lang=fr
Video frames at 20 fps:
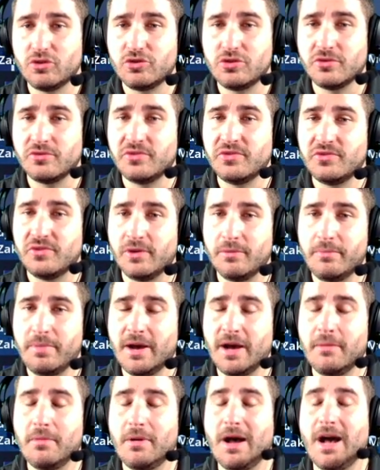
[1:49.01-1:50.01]
survivants
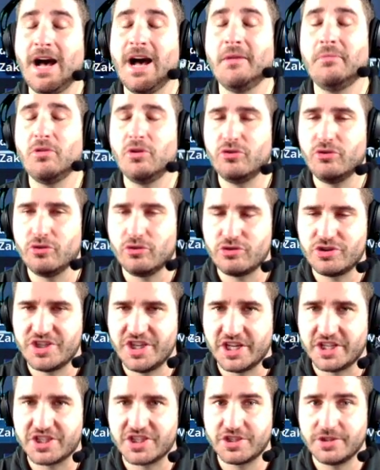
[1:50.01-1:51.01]
par arbre de
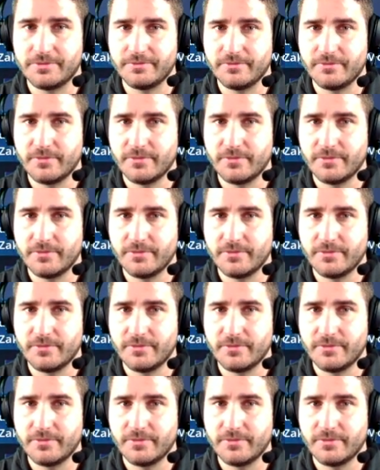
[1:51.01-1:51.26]
recherche.